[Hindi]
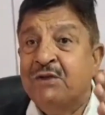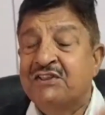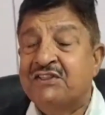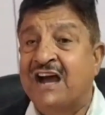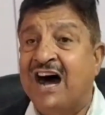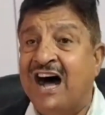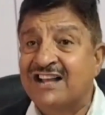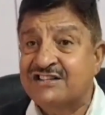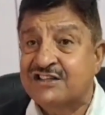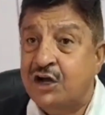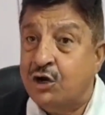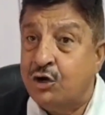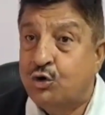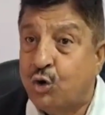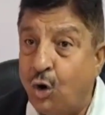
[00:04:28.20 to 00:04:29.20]
इतिहास
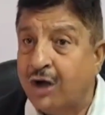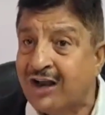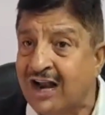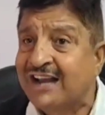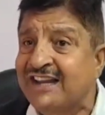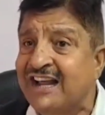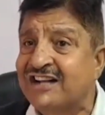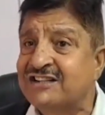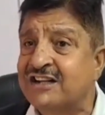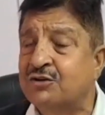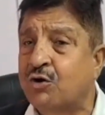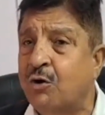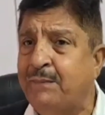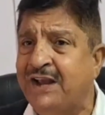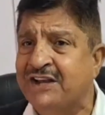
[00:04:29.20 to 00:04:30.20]
डोगरा रियासत
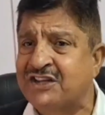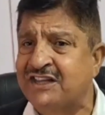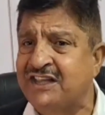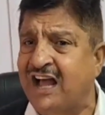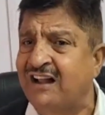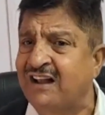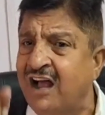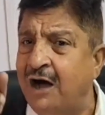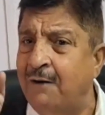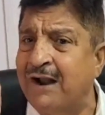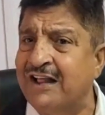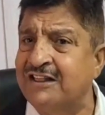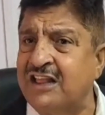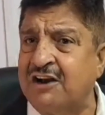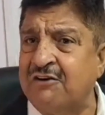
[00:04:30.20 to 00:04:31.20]
को बेच दिया
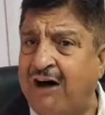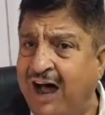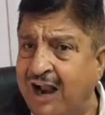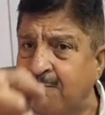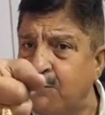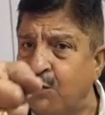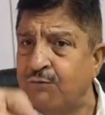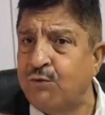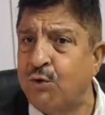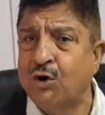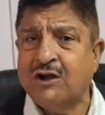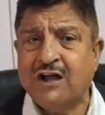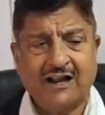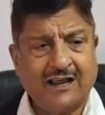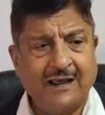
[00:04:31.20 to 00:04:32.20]
हमारा दरबार मोह
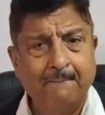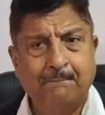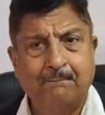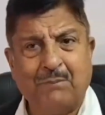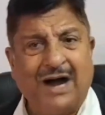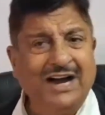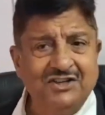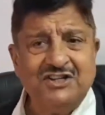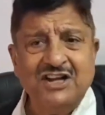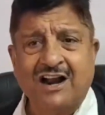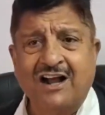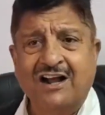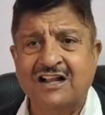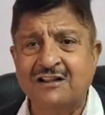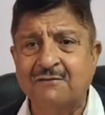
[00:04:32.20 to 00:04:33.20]
रोक करके
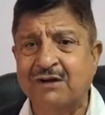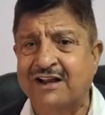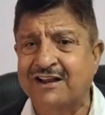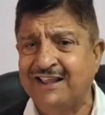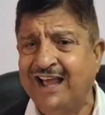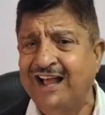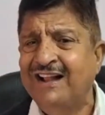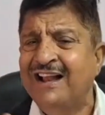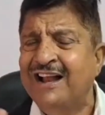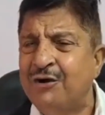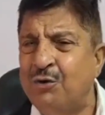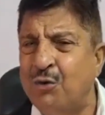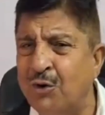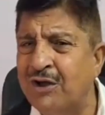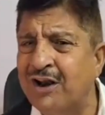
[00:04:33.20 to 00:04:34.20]
भाईचारा खत्म कर दिया
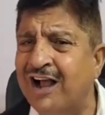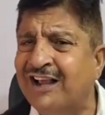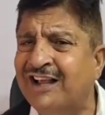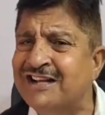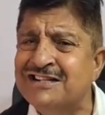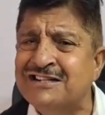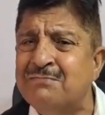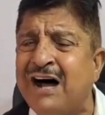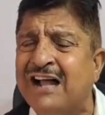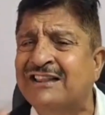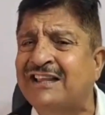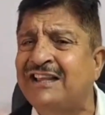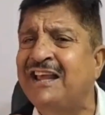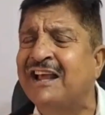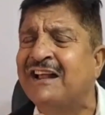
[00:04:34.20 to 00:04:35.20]
डोगरा किस बात
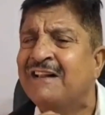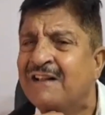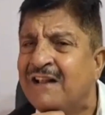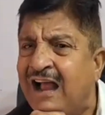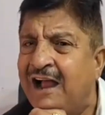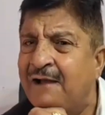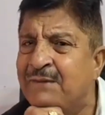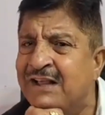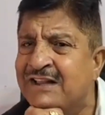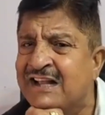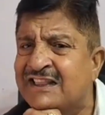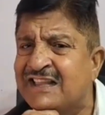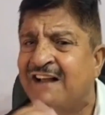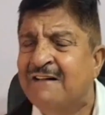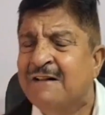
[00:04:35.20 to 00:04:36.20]
की ये अहमियत
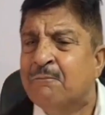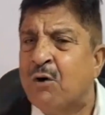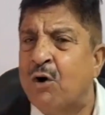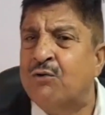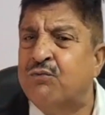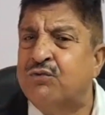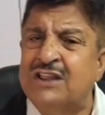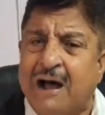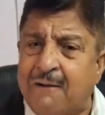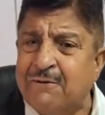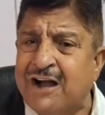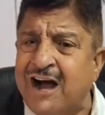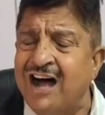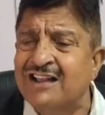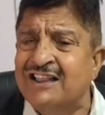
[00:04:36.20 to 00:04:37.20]
देते हैं और तब
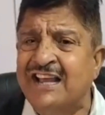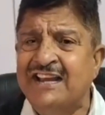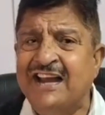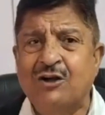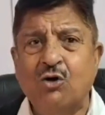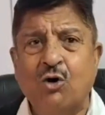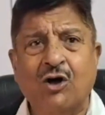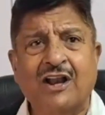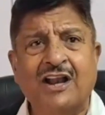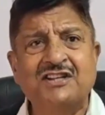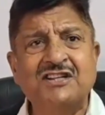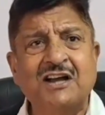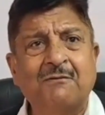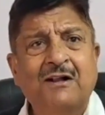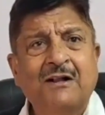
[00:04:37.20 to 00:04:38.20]
कहा थे ये डोगरे
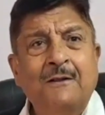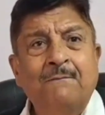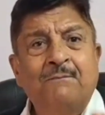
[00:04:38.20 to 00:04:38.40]
जब